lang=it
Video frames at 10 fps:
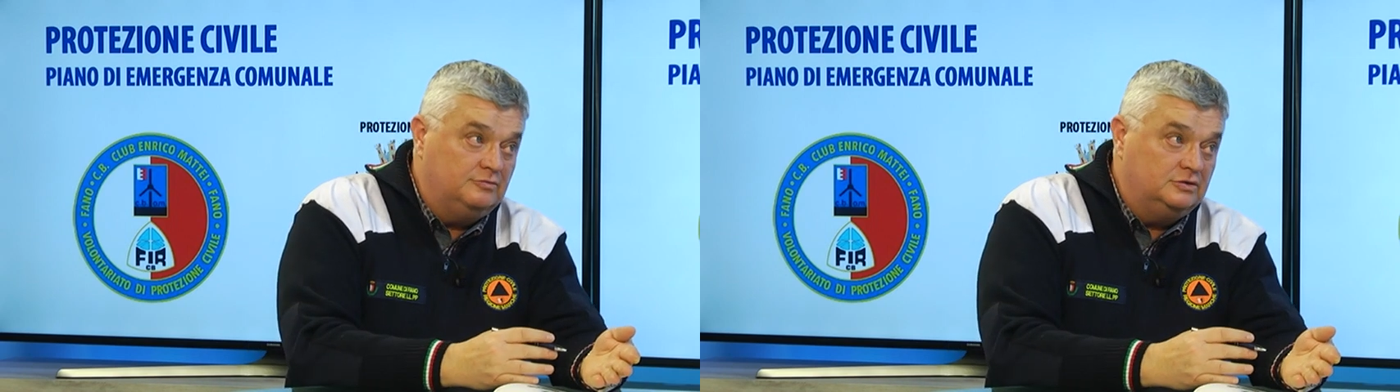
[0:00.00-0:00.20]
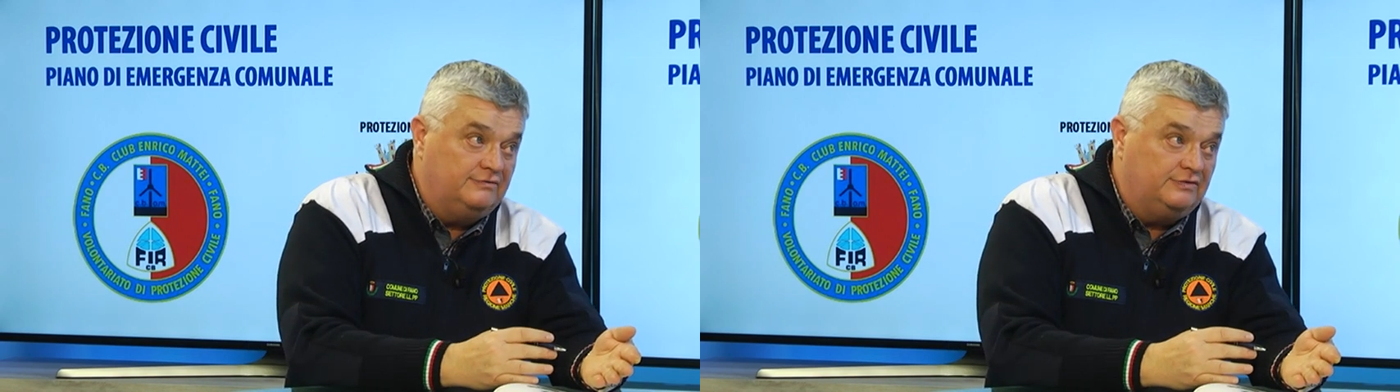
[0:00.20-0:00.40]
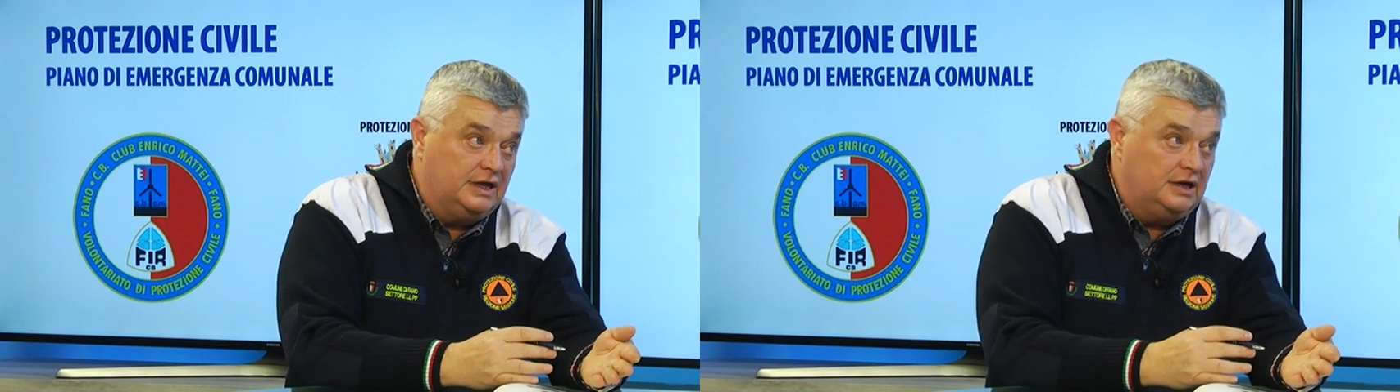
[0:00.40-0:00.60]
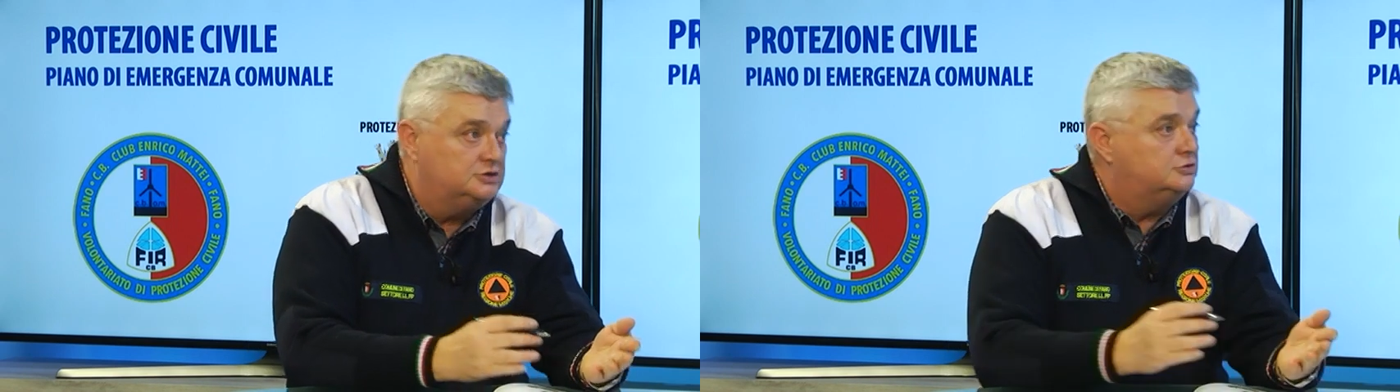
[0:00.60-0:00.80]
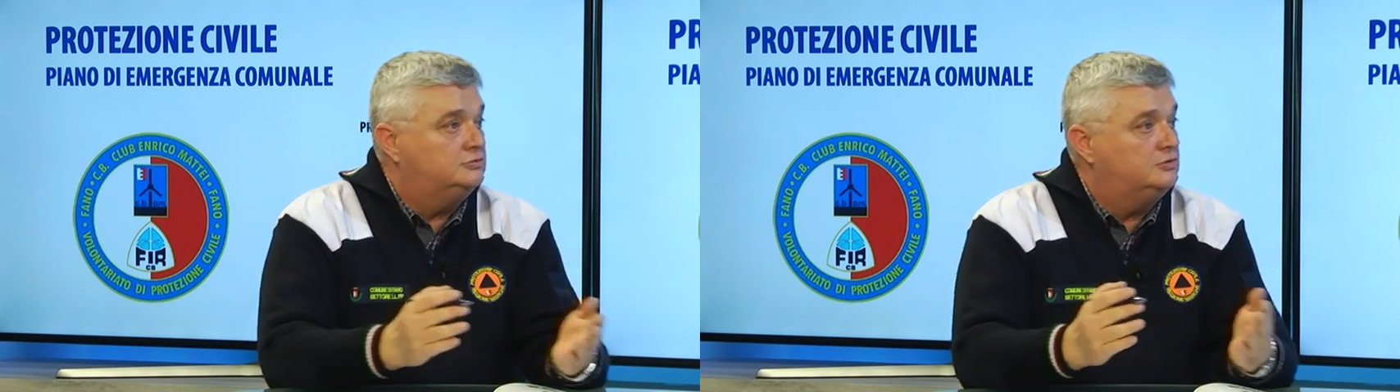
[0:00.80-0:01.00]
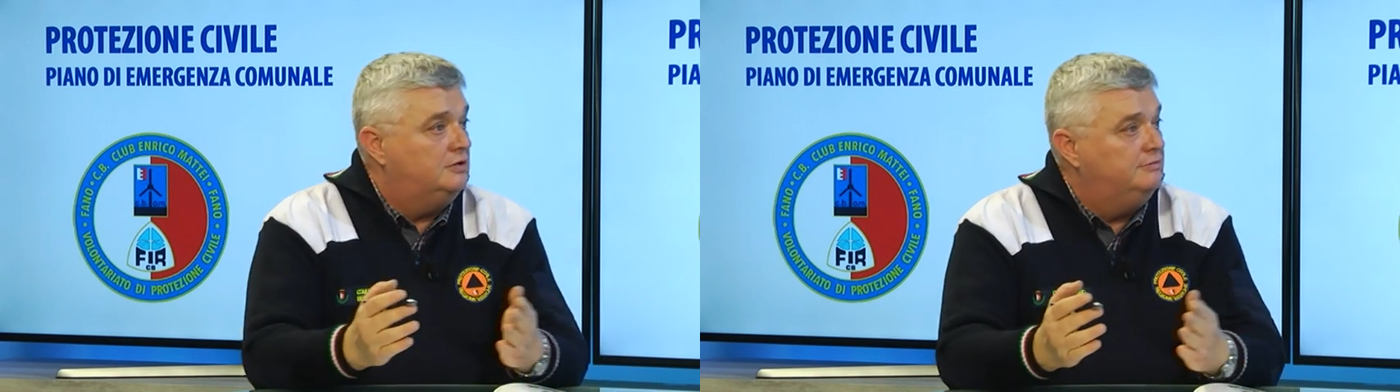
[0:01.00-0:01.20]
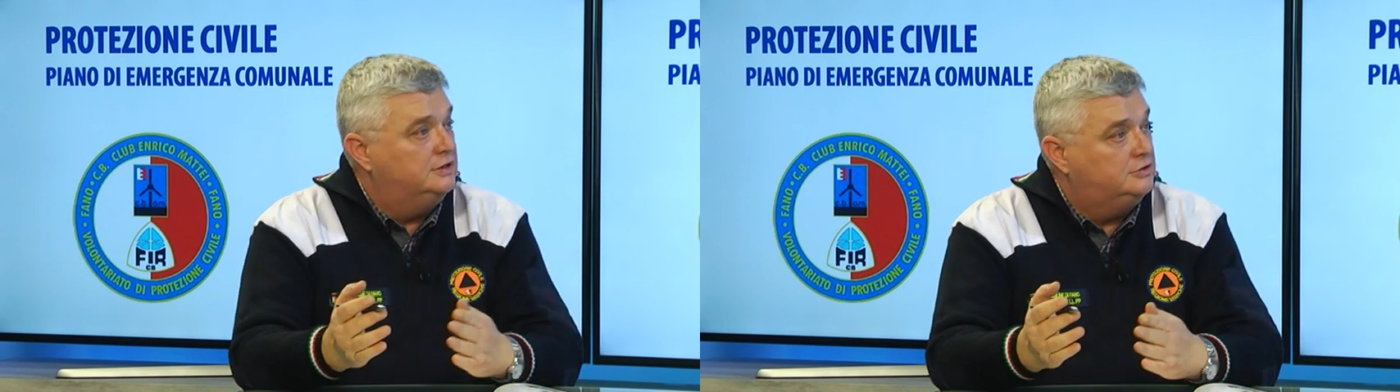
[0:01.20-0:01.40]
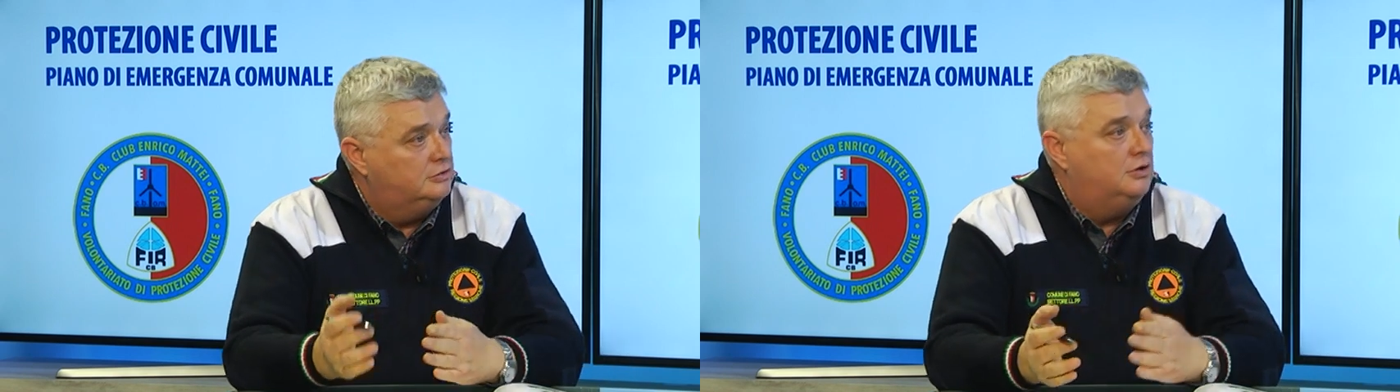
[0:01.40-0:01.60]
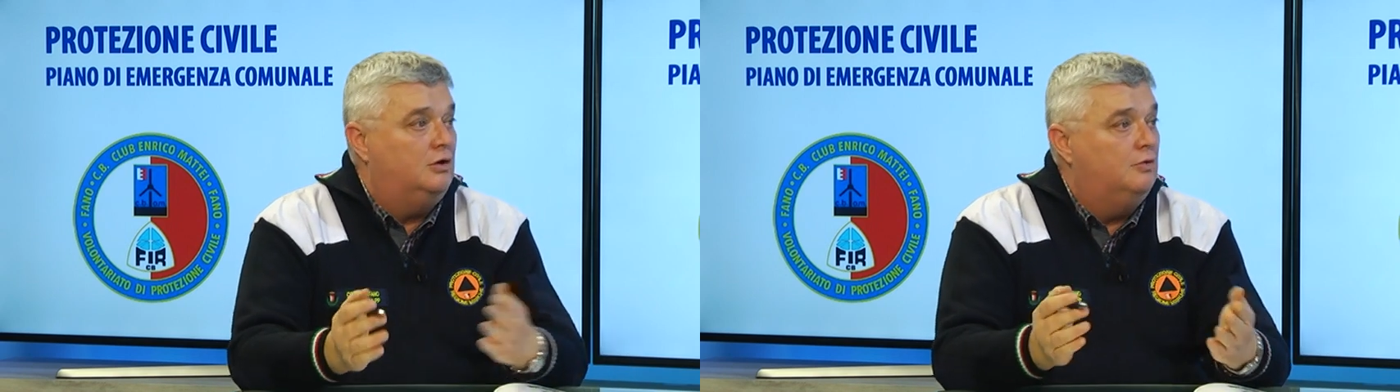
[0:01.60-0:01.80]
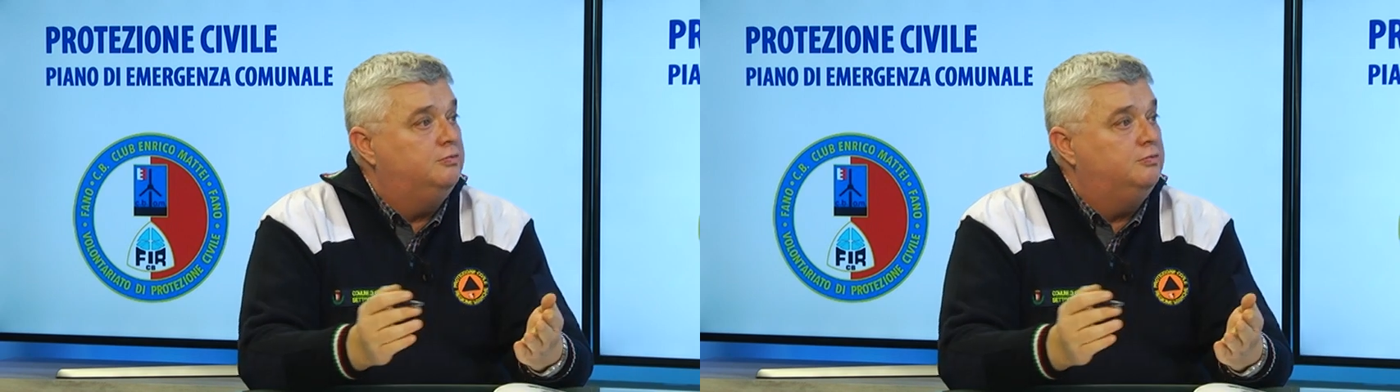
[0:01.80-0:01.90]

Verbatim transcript: modificarla strutturalmente o no,